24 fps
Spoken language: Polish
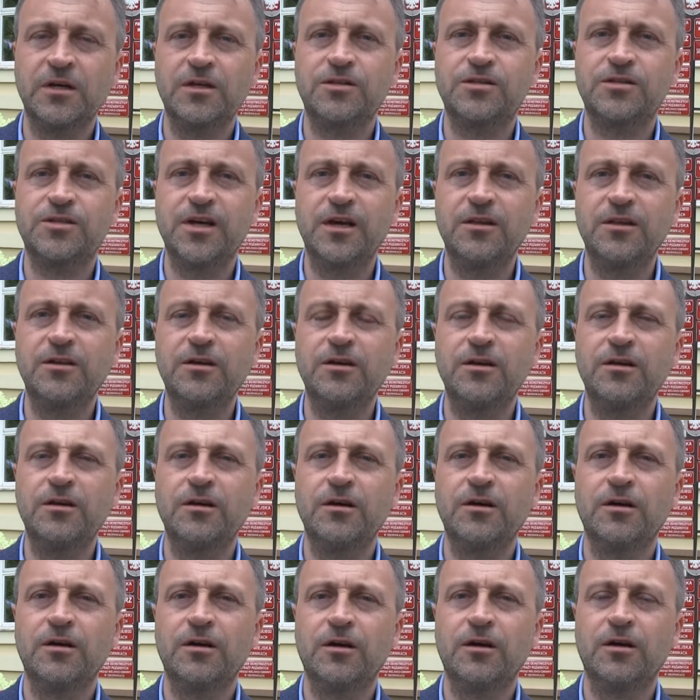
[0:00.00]
Ceny
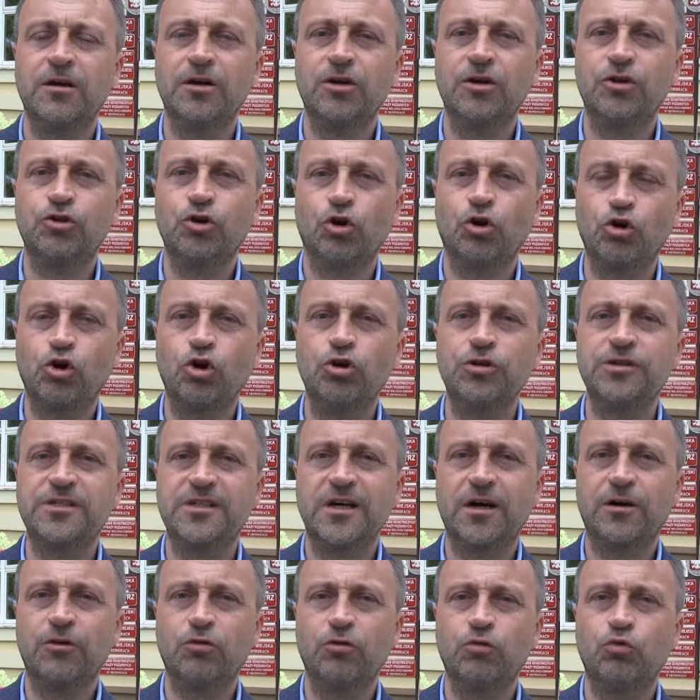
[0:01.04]
Y, do
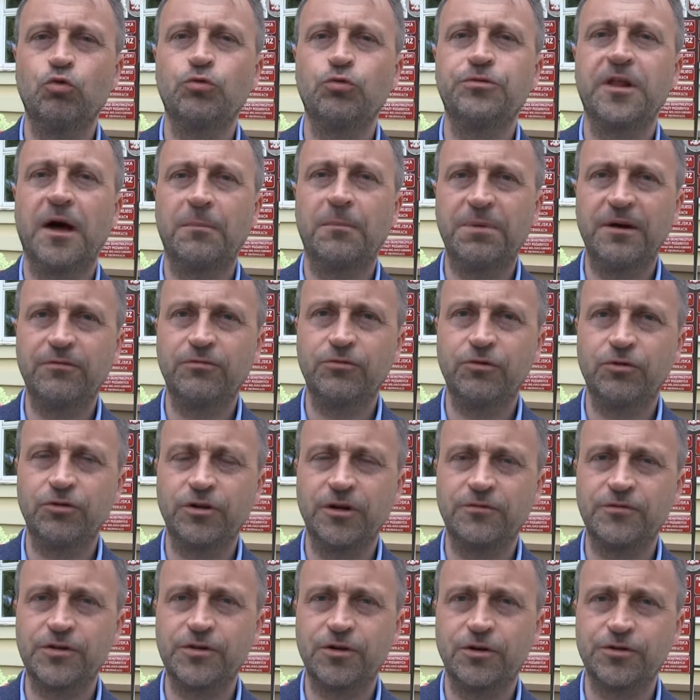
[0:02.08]
końca roku na pewno
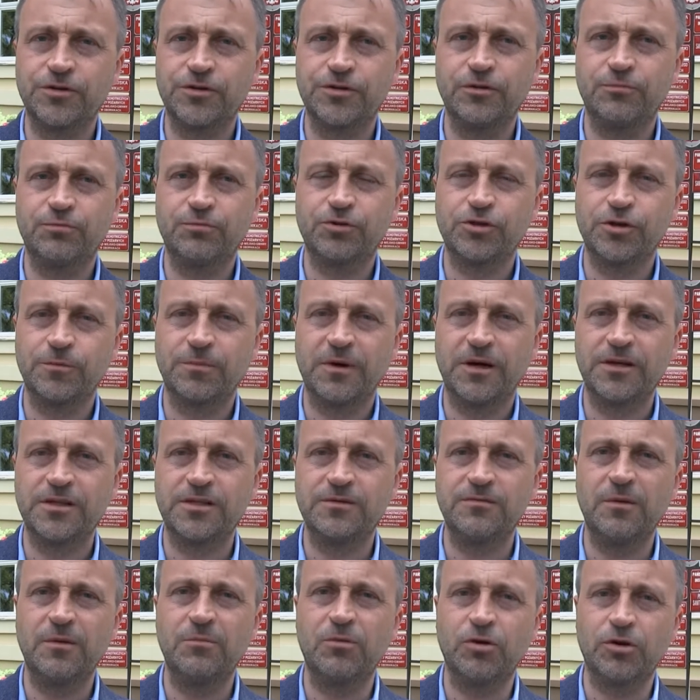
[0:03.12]
nie wzrosną, proszę
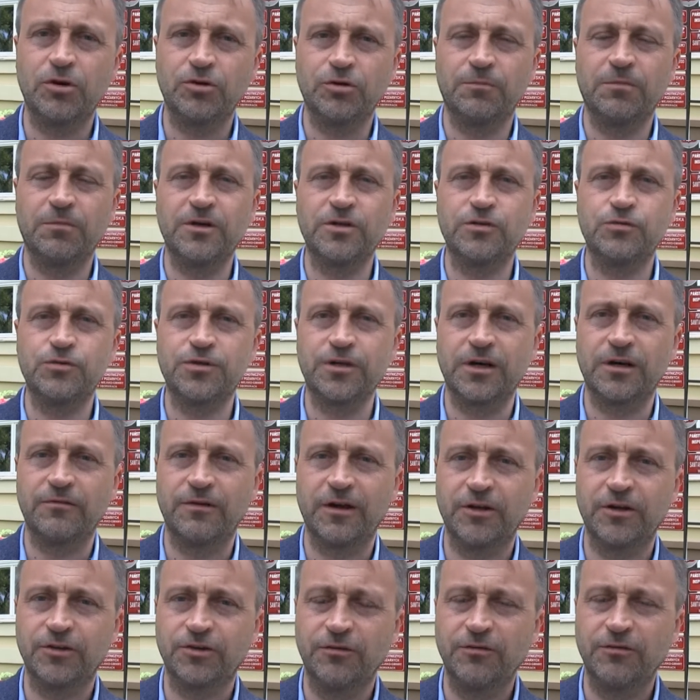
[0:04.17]
Państwa, mogę to Państwu
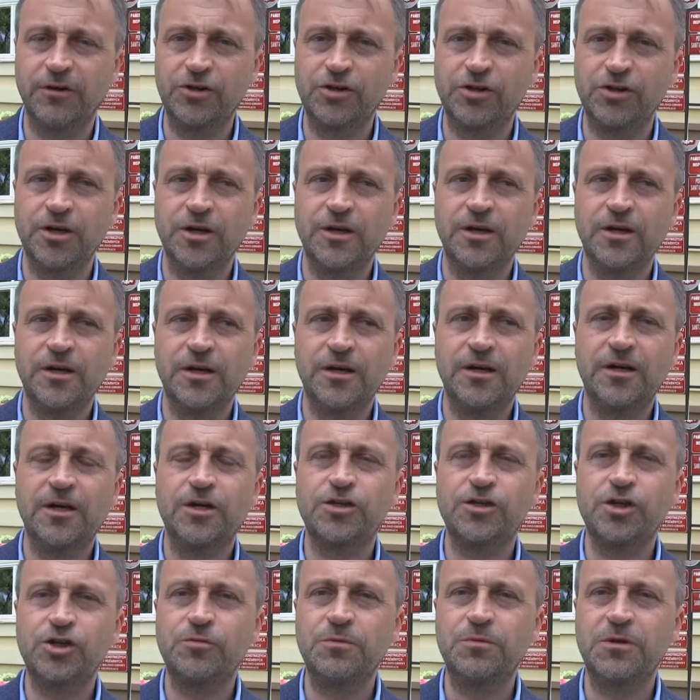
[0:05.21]
zagwarantować.
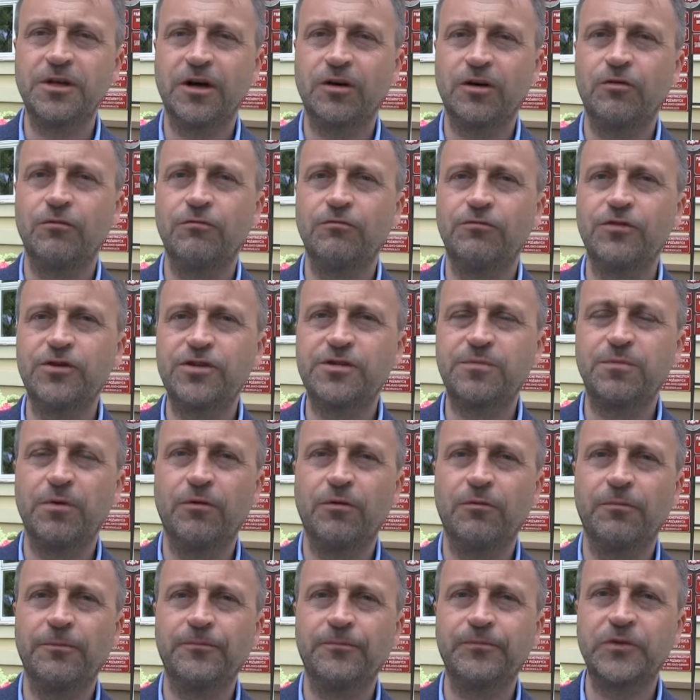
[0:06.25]
Jesteśmy taką
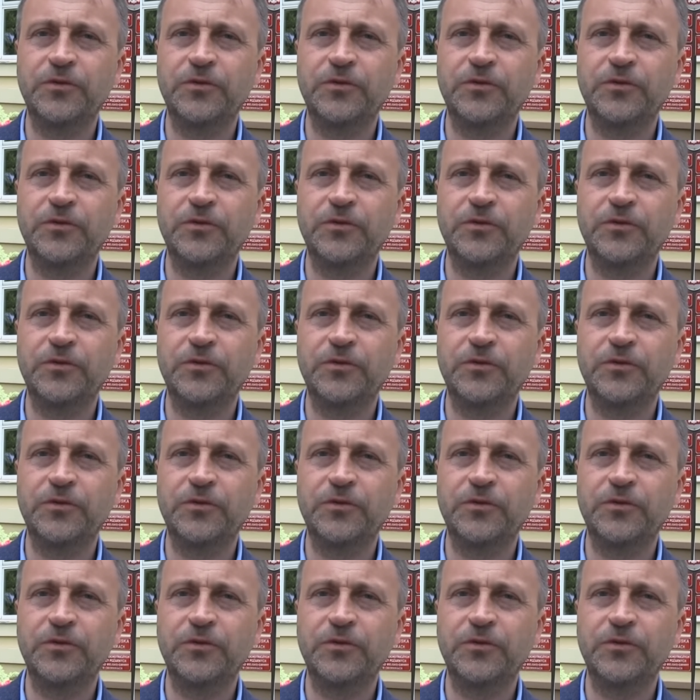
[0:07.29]
wyspą